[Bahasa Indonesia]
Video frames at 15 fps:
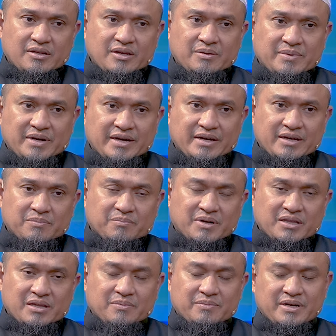lima ayat
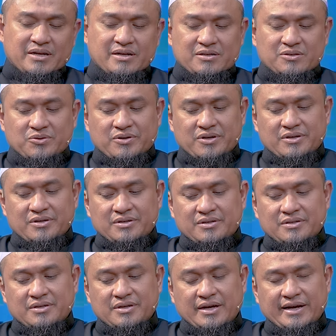pertama dari surah
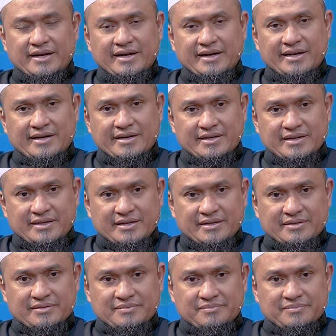Al-Alaq ini.